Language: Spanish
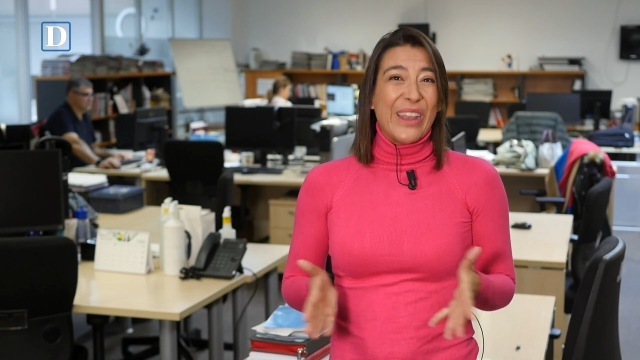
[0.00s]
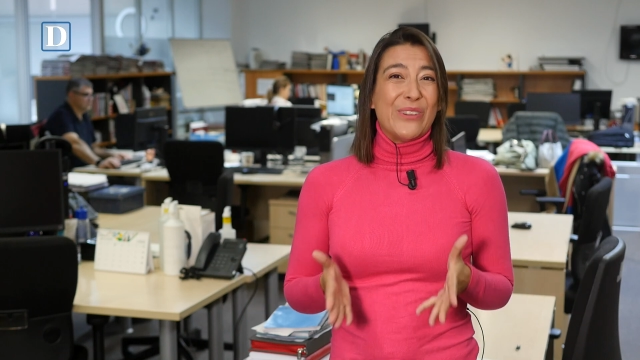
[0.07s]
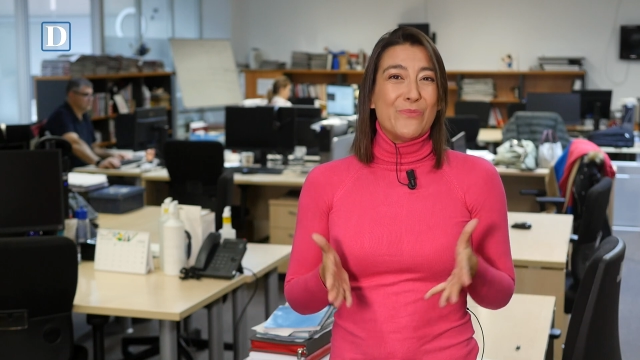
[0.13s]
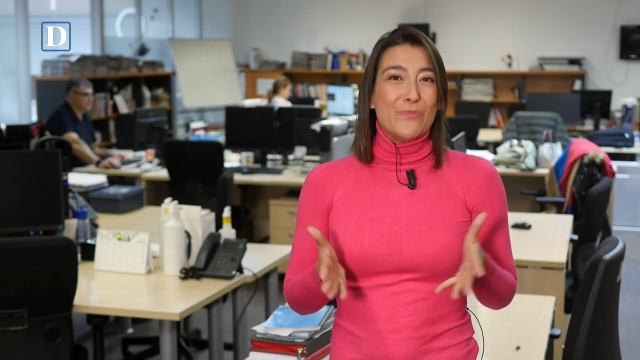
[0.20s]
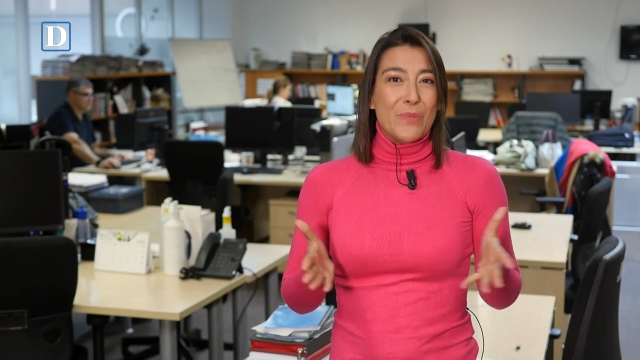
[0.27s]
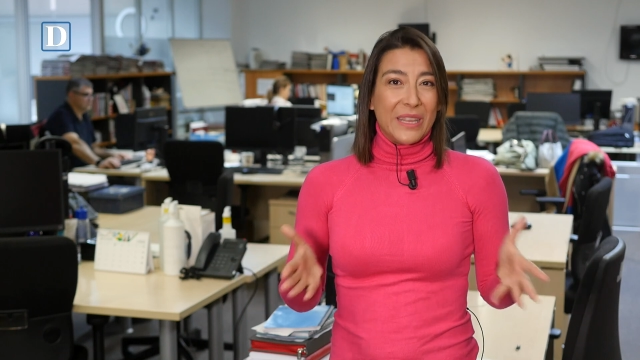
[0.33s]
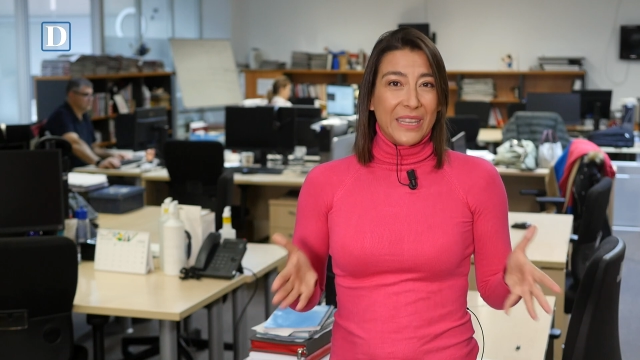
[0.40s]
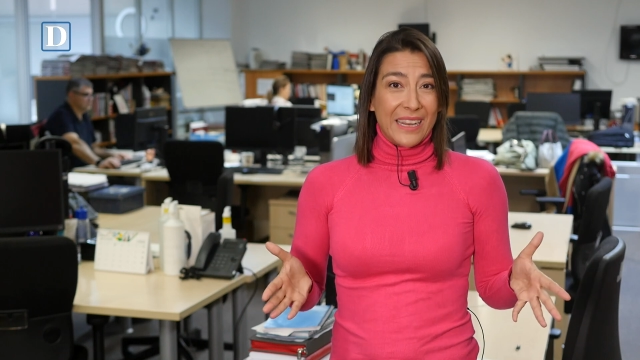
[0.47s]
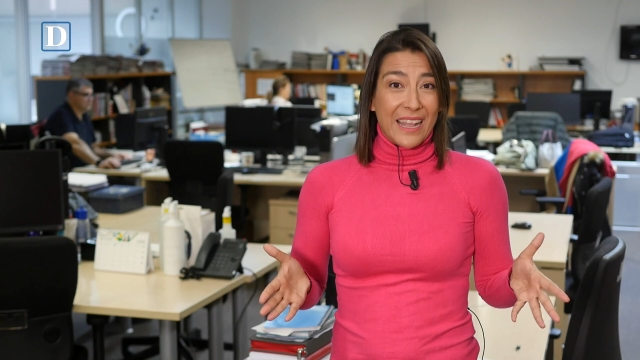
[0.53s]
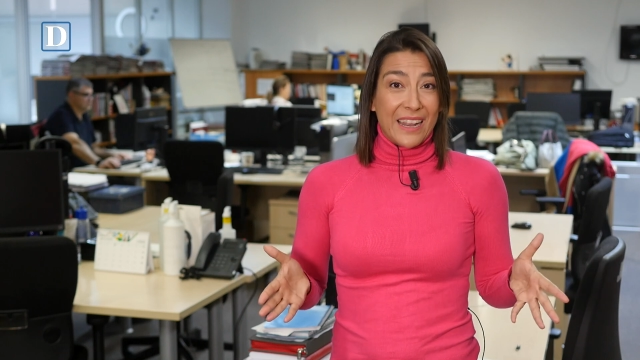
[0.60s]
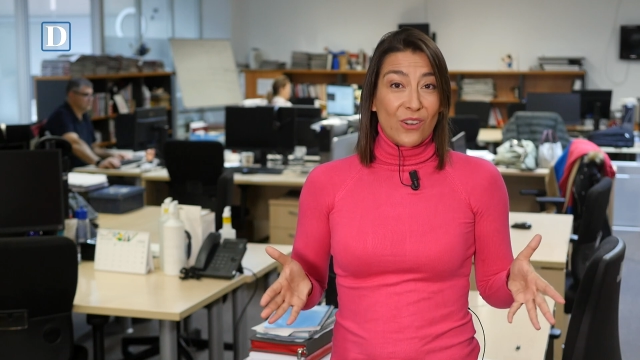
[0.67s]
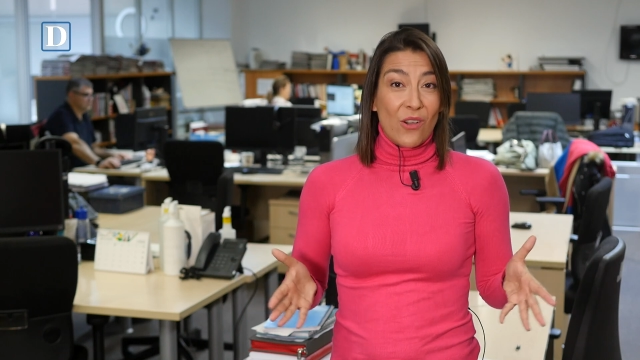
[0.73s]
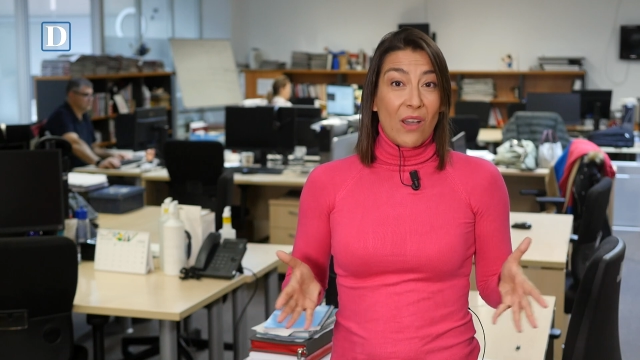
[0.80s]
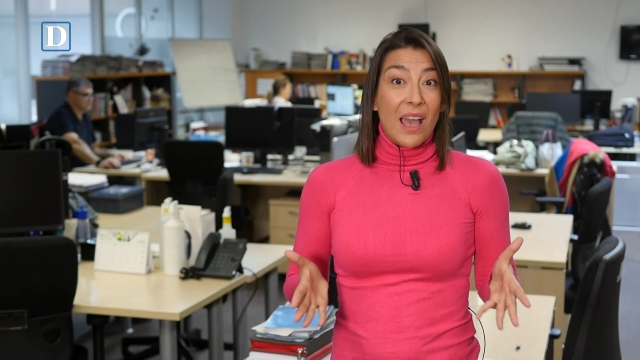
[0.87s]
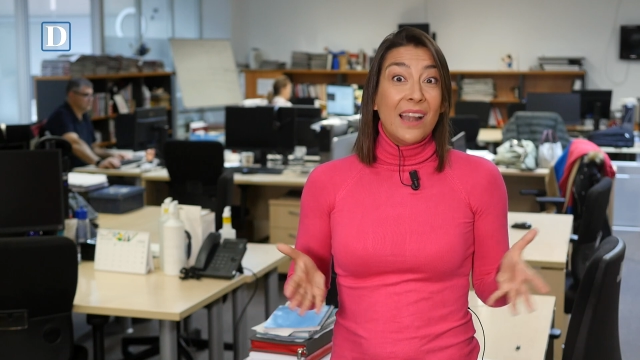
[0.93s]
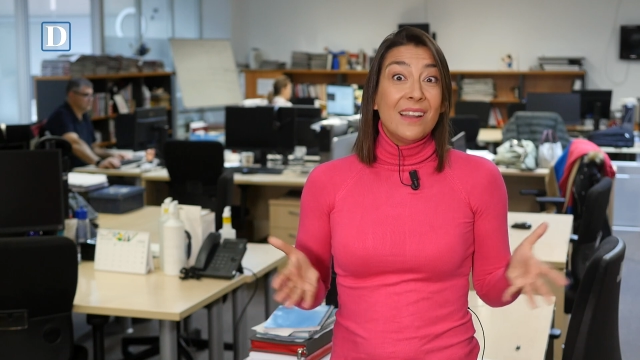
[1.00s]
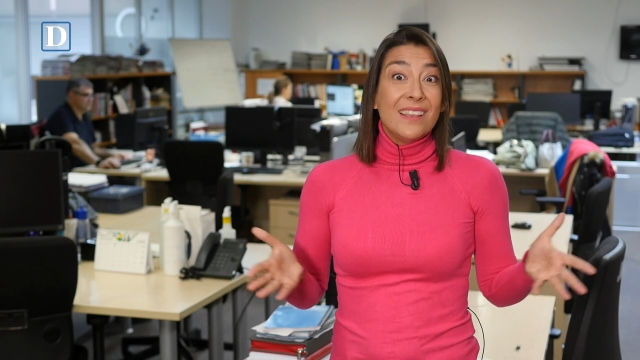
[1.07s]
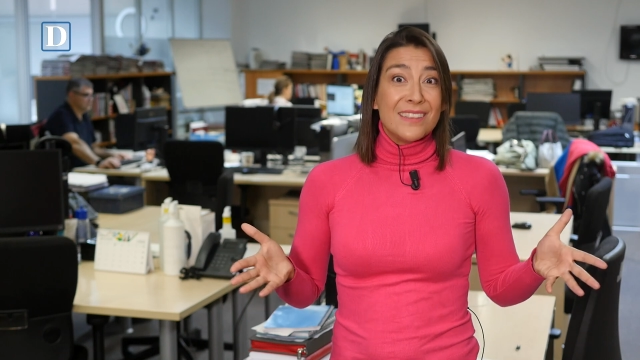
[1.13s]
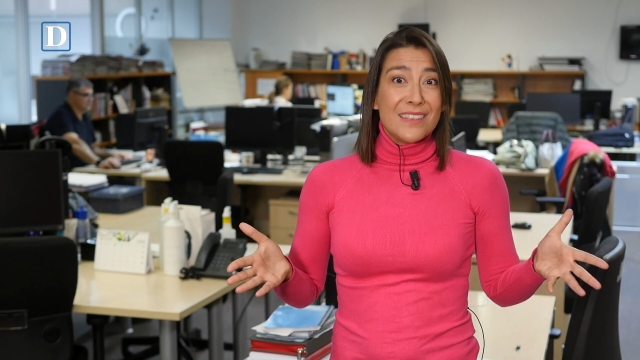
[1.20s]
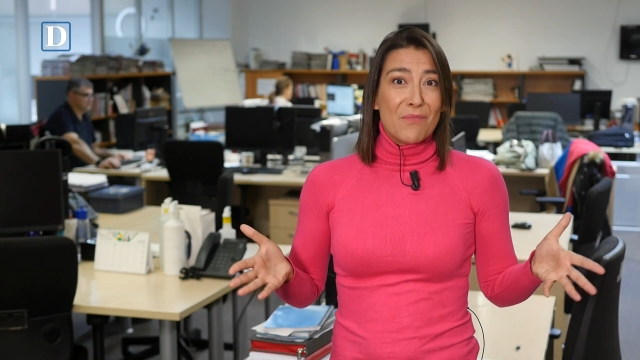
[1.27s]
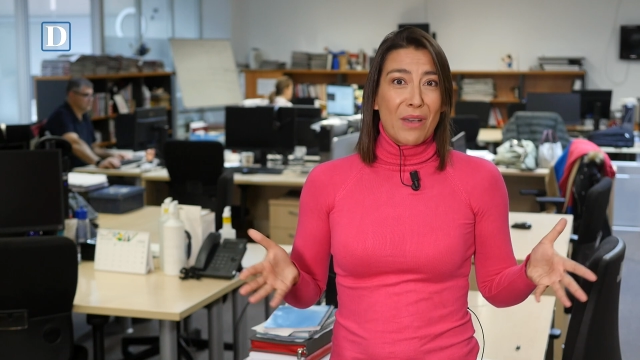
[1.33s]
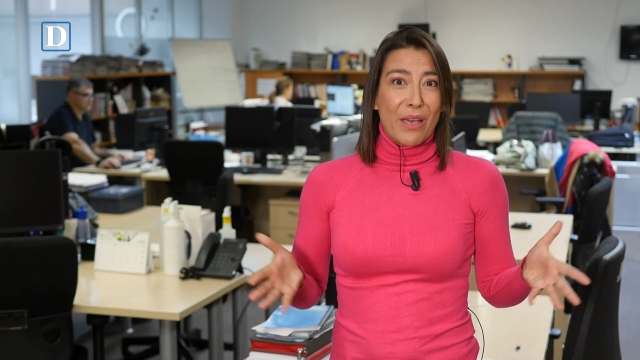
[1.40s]
en un veterano,
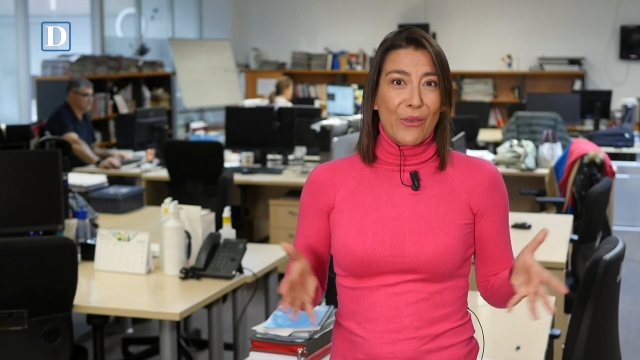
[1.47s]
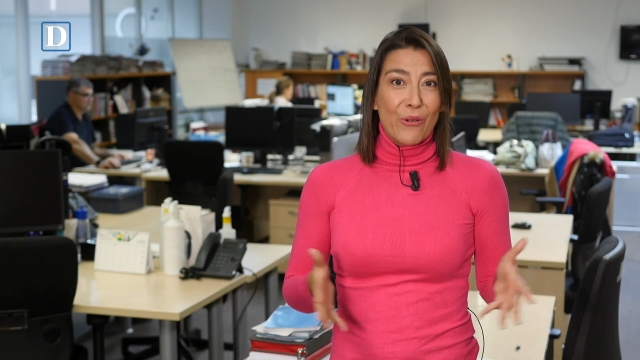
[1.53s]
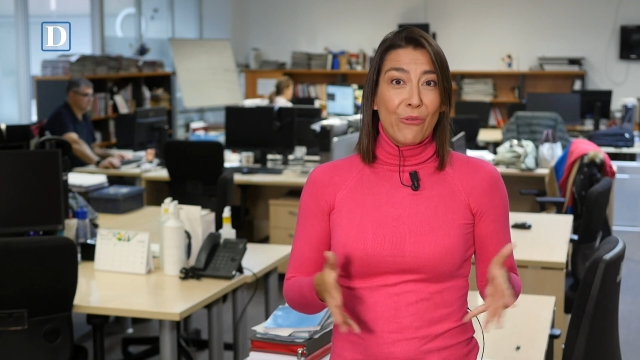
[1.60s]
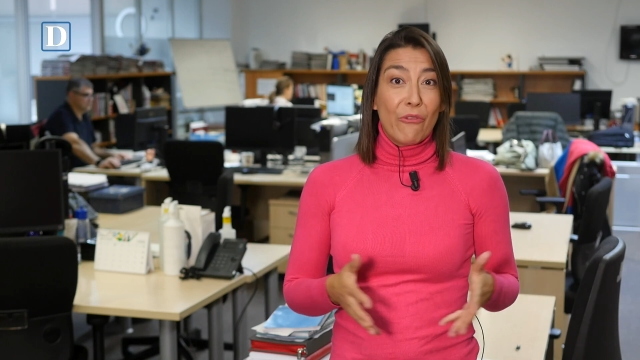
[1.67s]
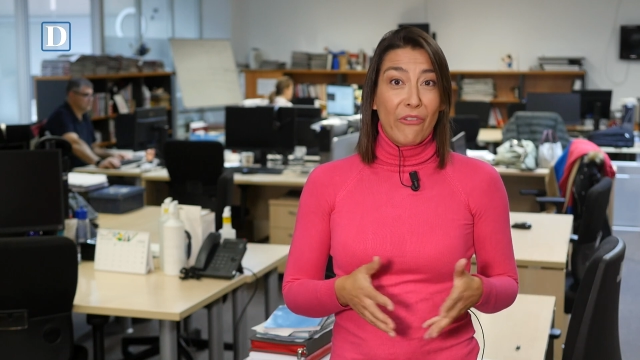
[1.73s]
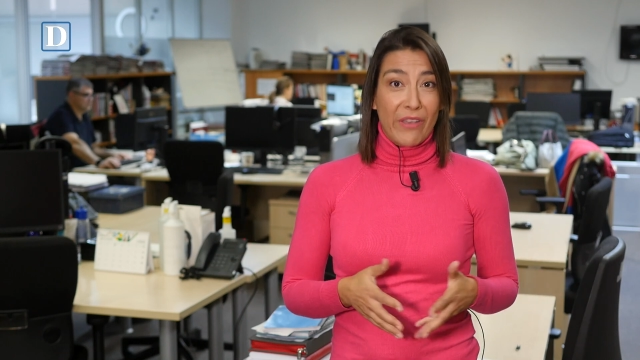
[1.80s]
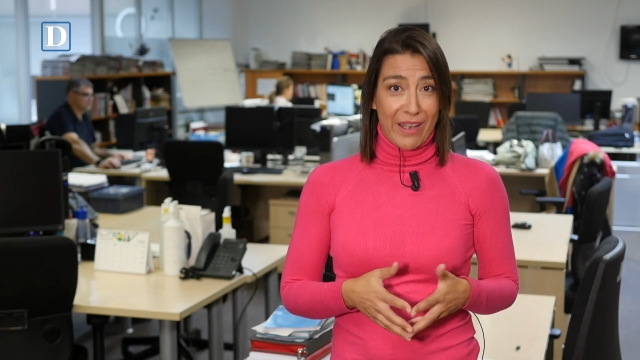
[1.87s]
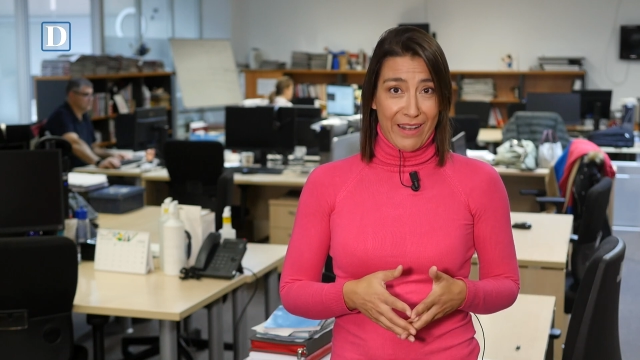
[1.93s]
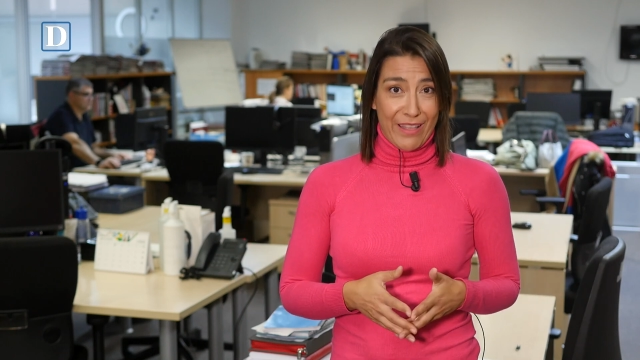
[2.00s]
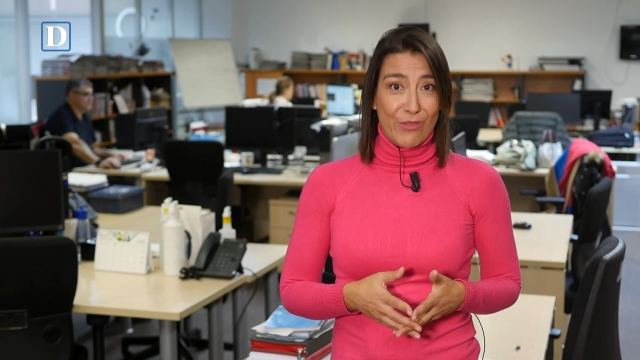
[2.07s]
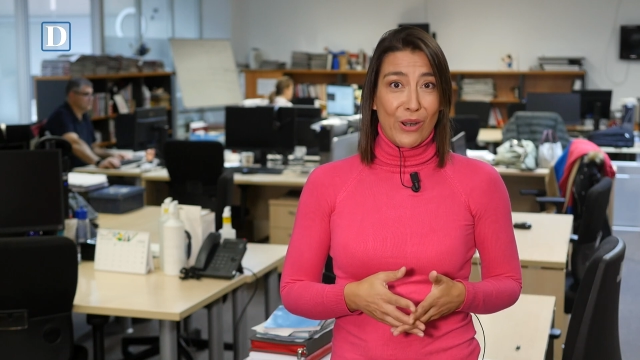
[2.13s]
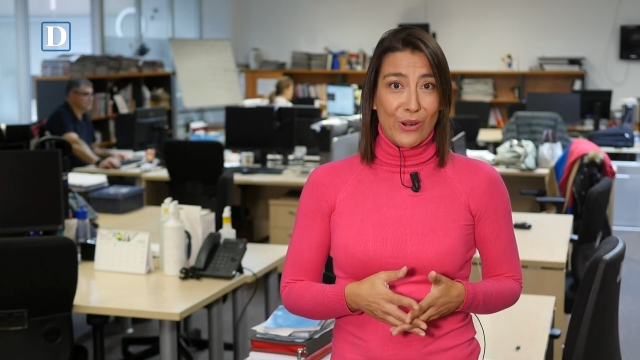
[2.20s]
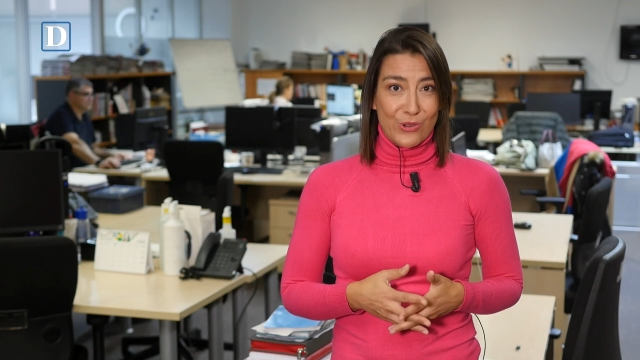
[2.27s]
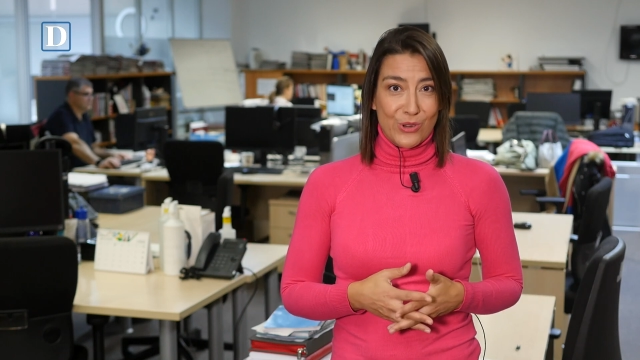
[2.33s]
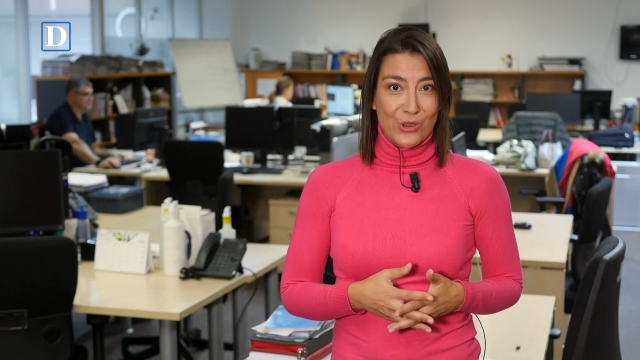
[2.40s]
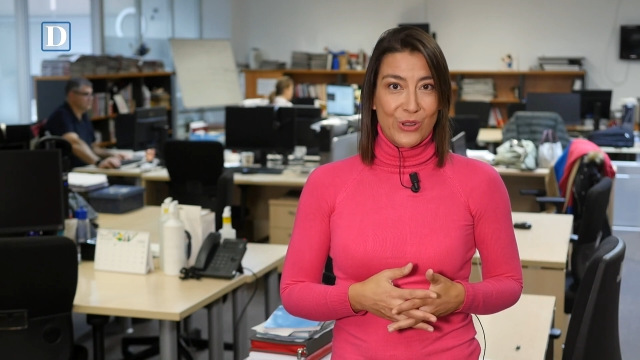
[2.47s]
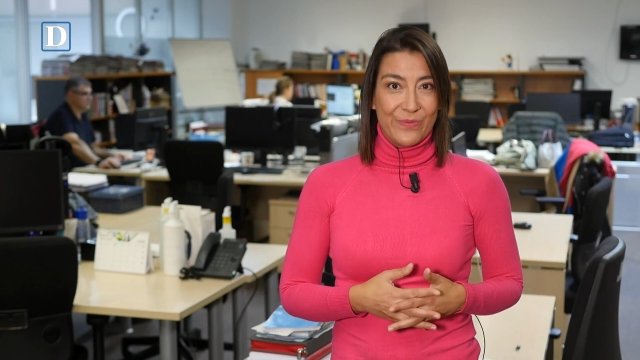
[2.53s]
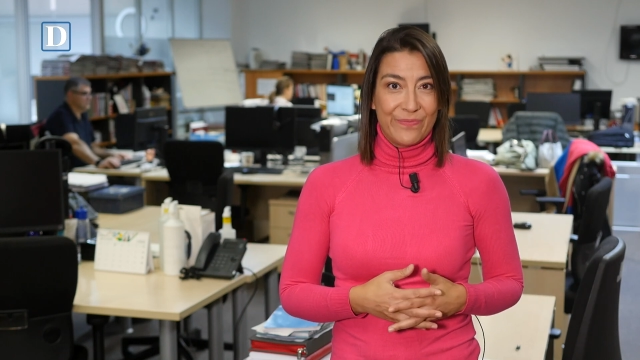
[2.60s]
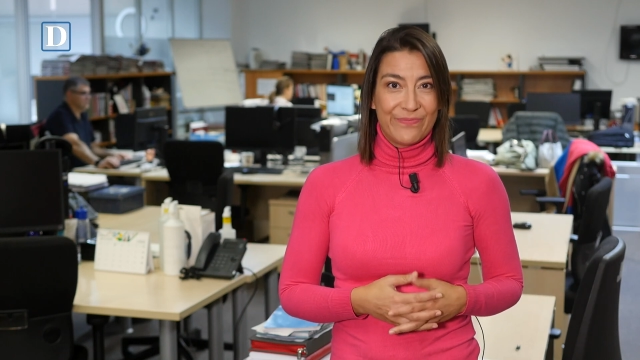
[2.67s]
alguien llamado Fernando Alonso.